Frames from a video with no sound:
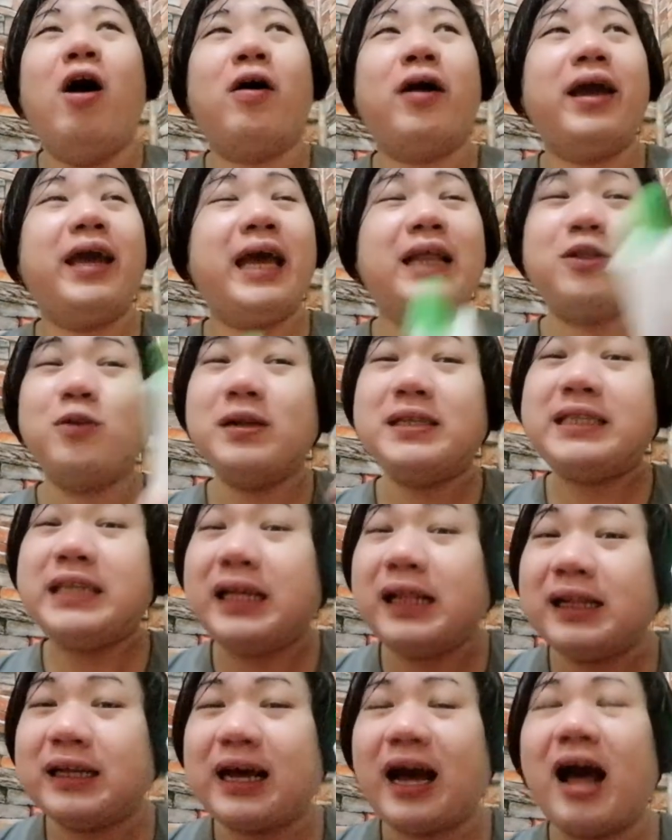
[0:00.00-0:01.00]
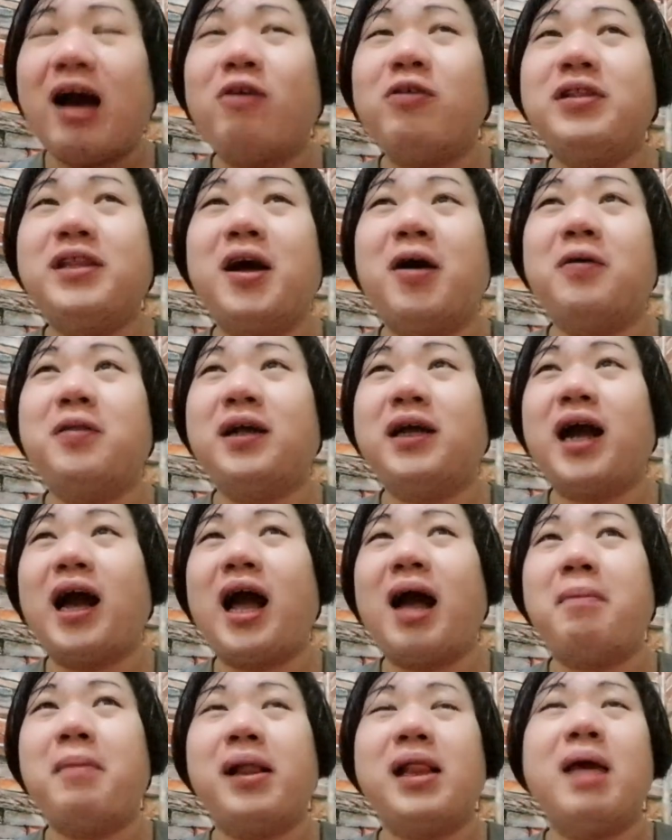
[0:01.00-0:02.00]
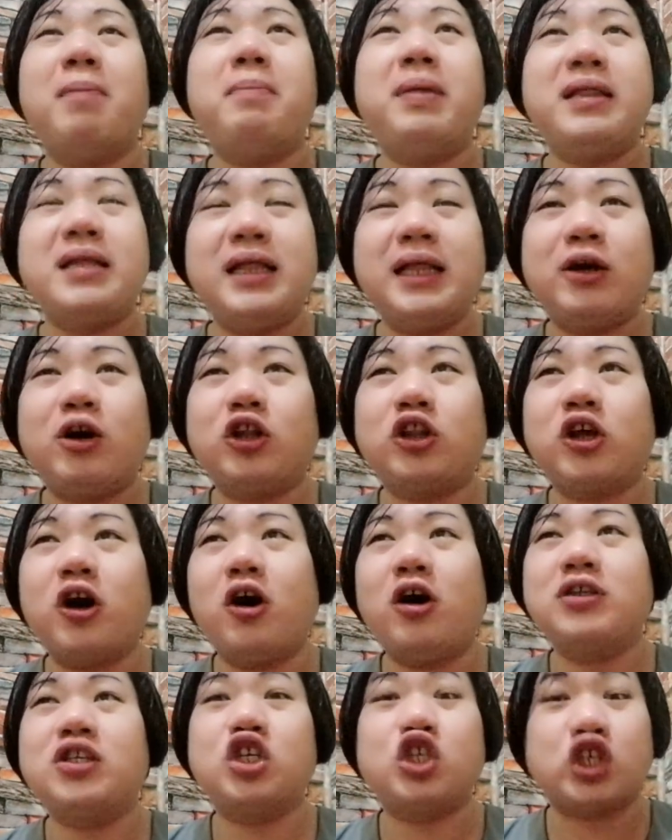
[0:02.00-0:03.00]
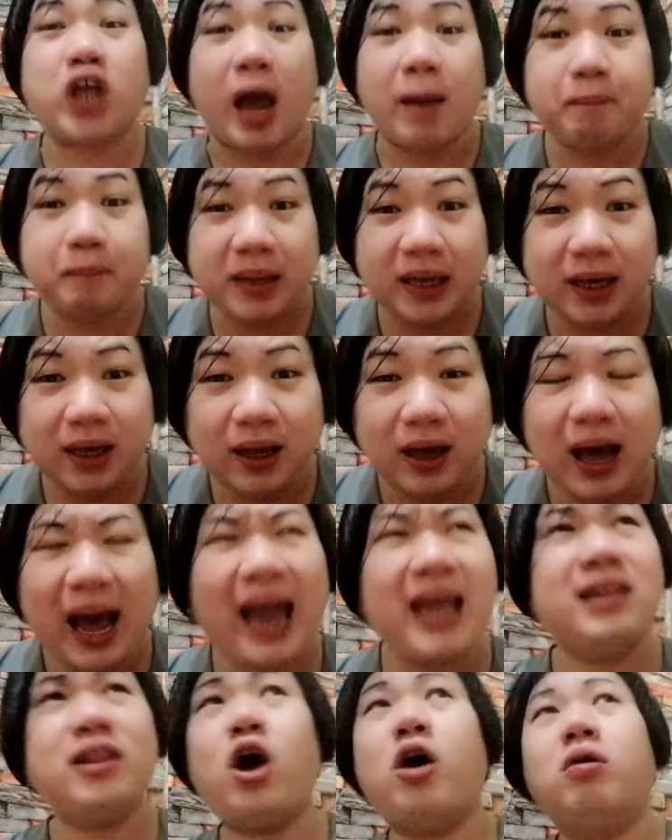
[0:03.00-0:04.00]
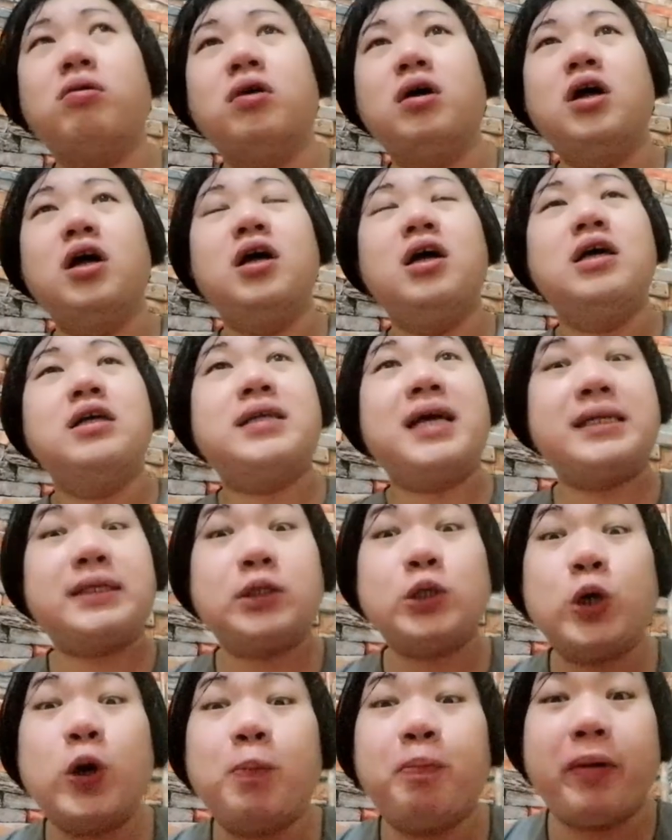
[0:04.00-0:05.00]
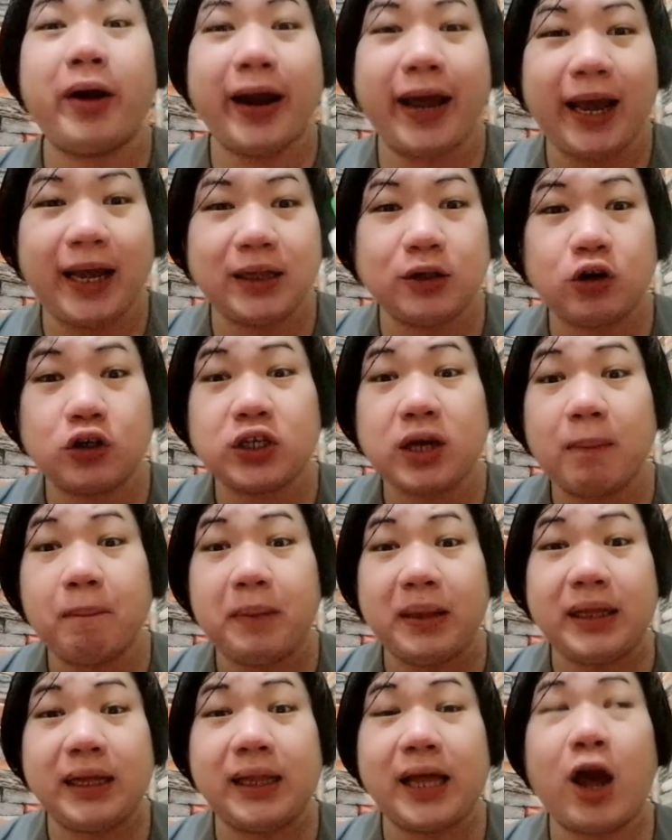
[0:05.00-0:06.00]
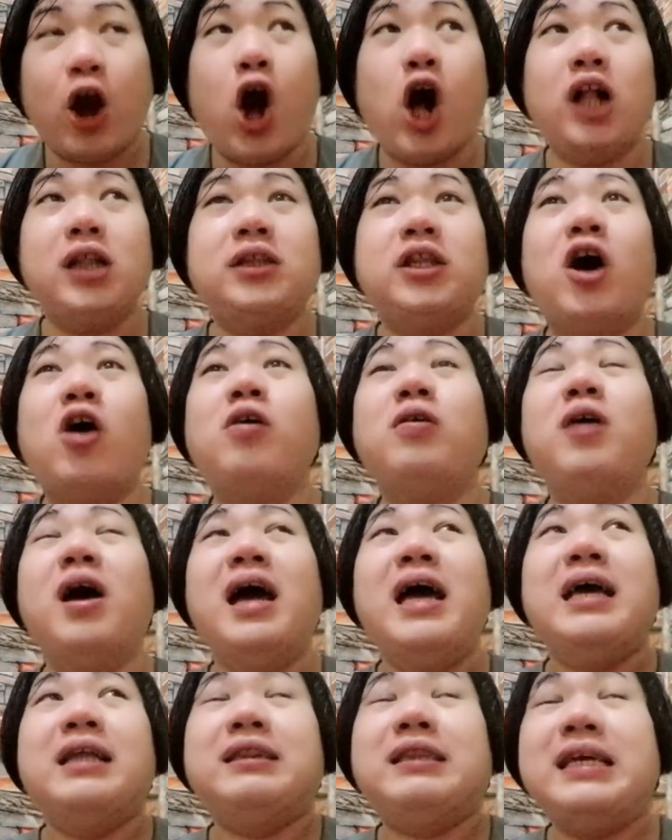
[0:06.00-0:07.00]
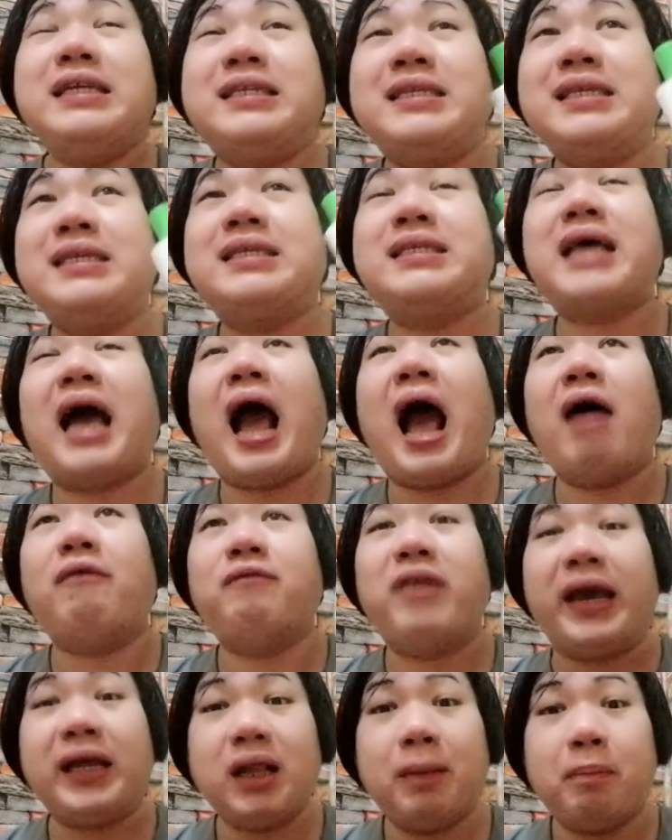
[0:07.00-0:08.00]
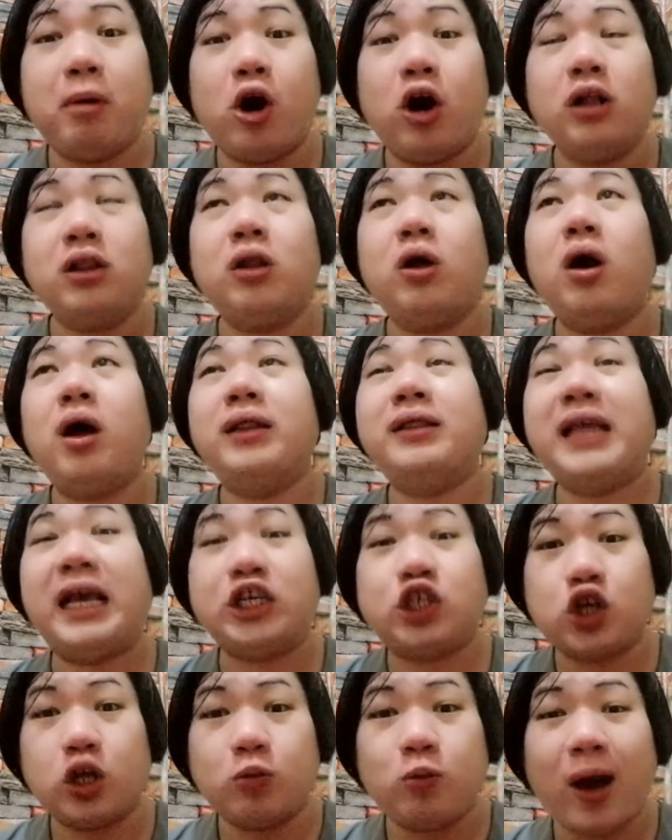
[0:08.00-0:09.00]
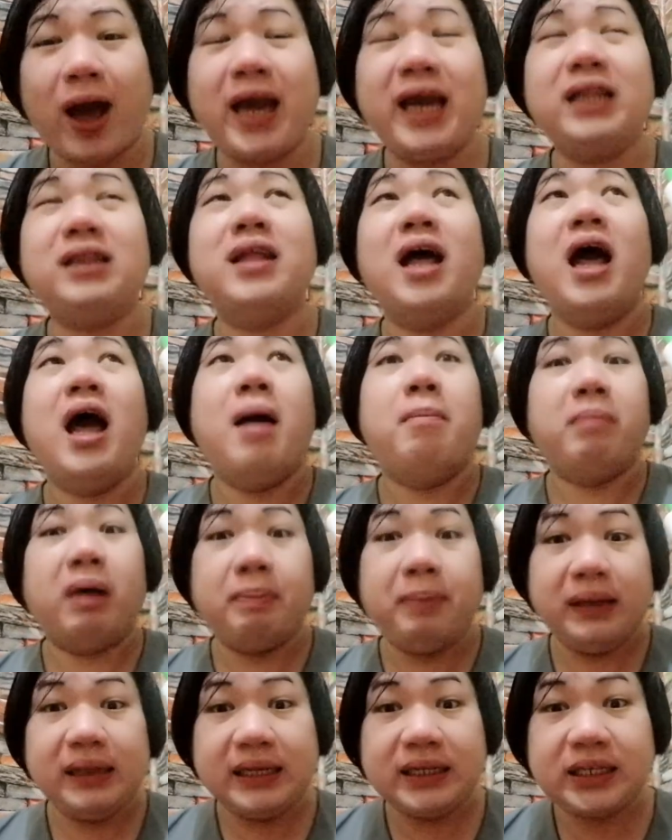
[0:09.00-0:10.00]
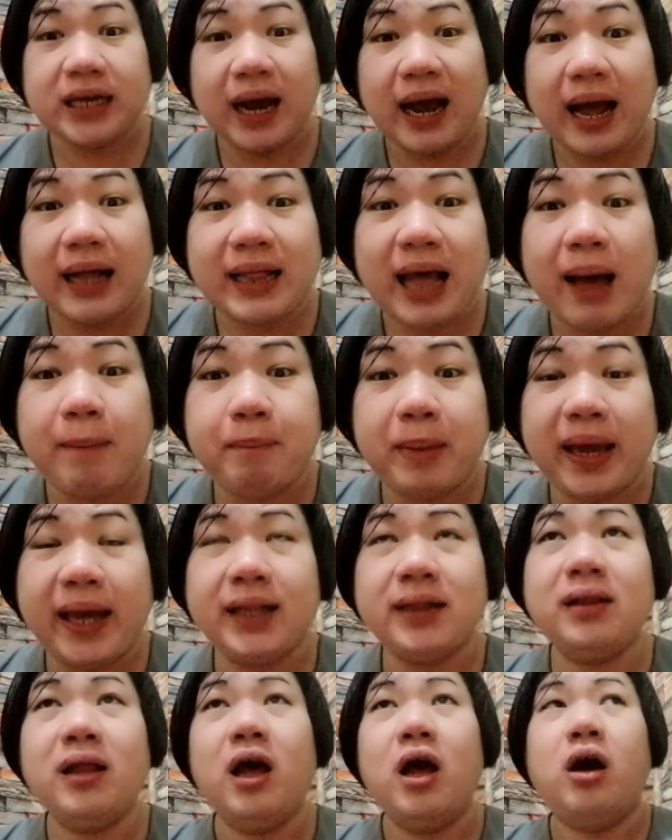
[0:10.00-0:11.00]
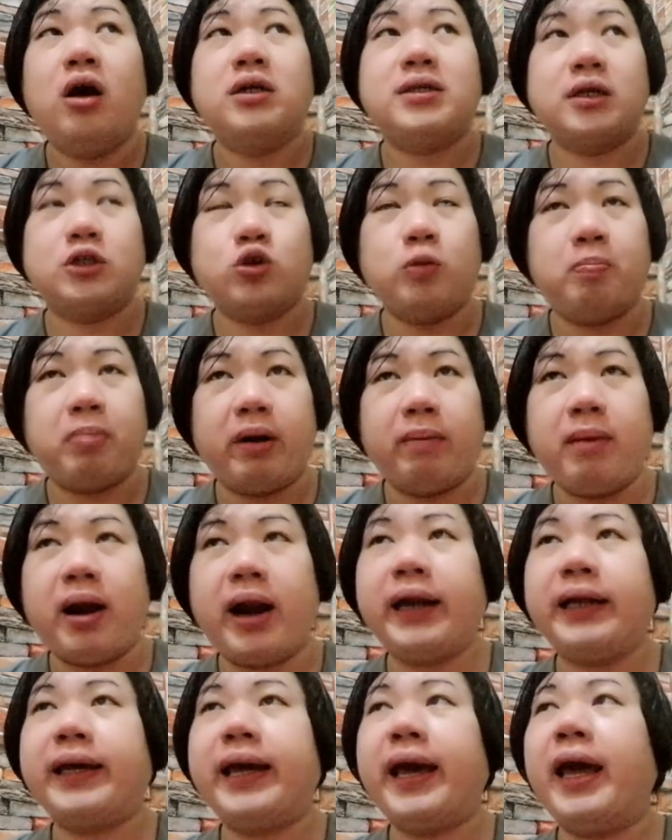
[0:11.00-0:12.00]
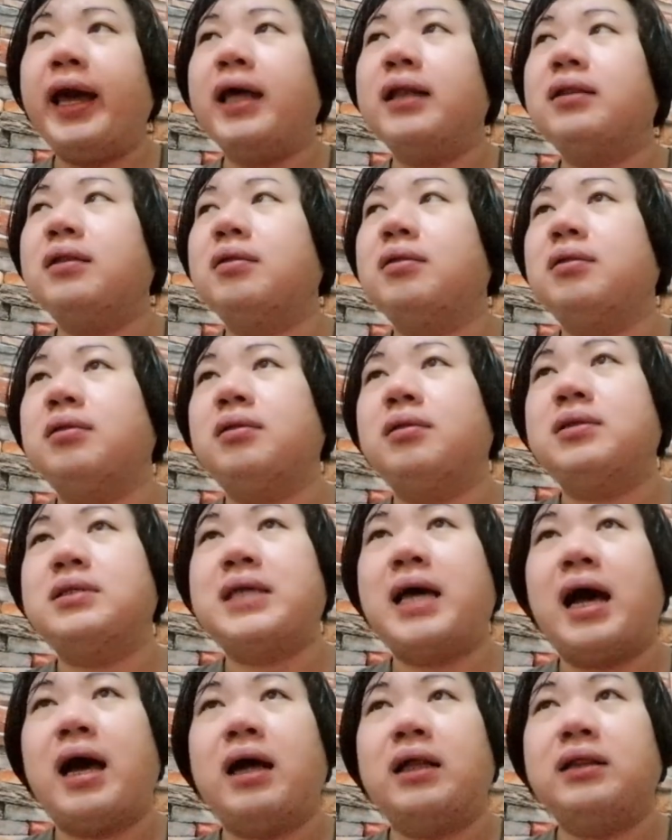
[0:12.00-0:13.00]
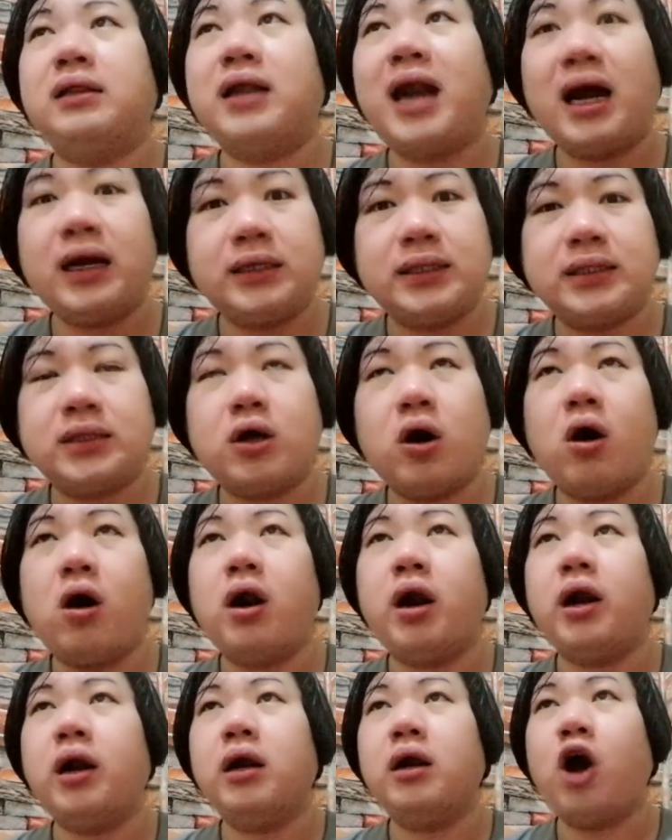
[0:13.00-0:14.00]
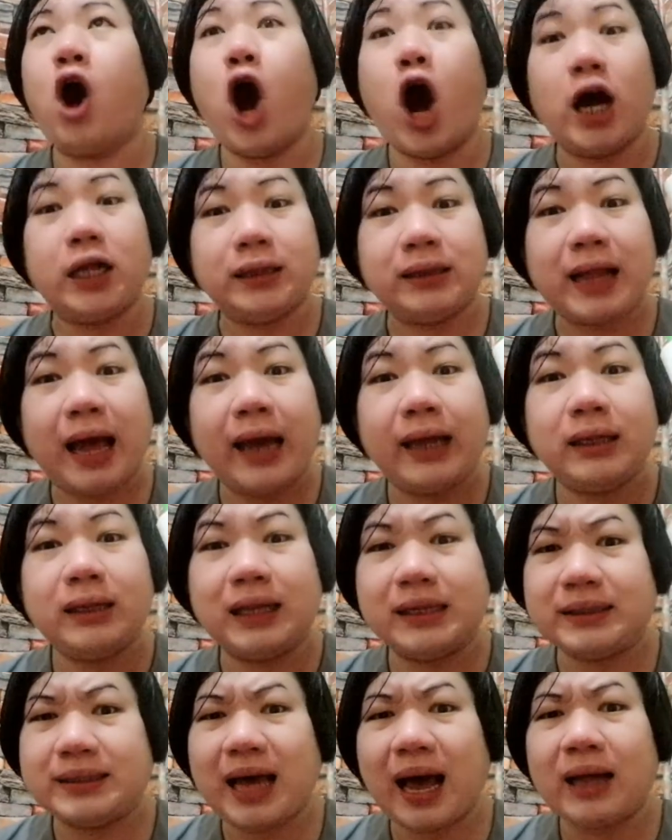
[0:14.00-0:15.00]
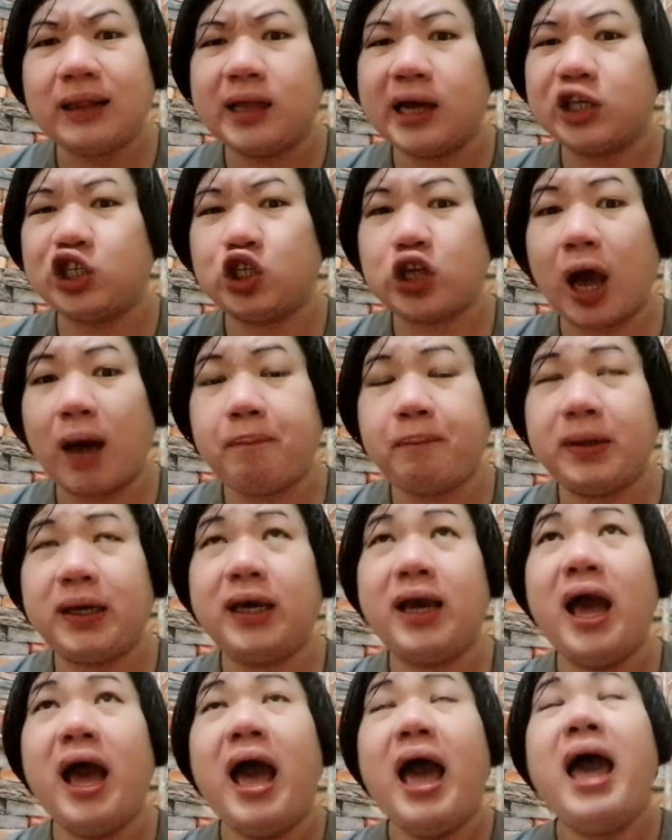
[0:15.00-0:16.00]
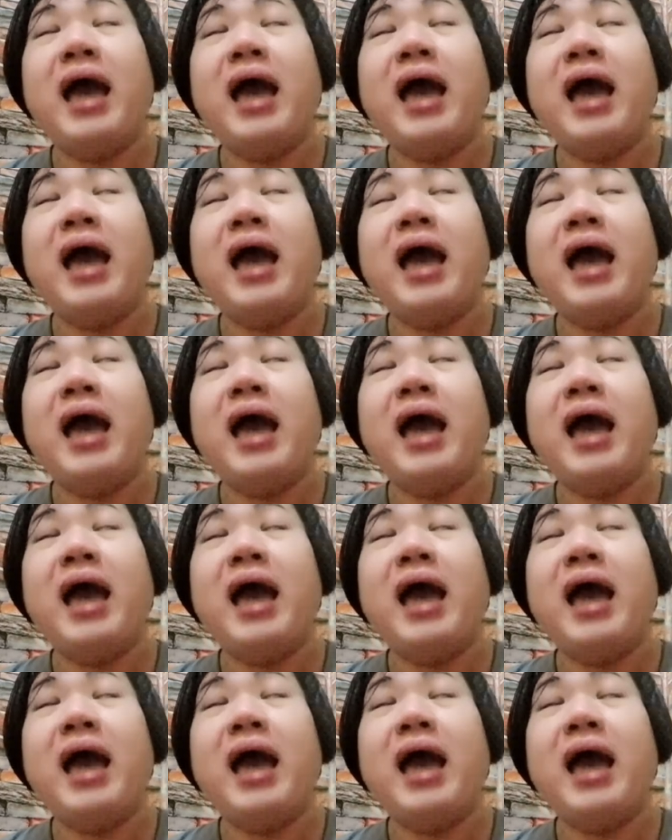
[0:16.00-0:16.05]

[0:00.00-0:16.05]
Okay, itong seal cup, hindi ako nagkakamali. Binili ko to sa Shopee. Ano? Sa Super 8 ko siyang binili. Although, this is available nationwide. Mabilis siyang hanapin sa supermarket, sa drugstore, online, Lazada, Shopee.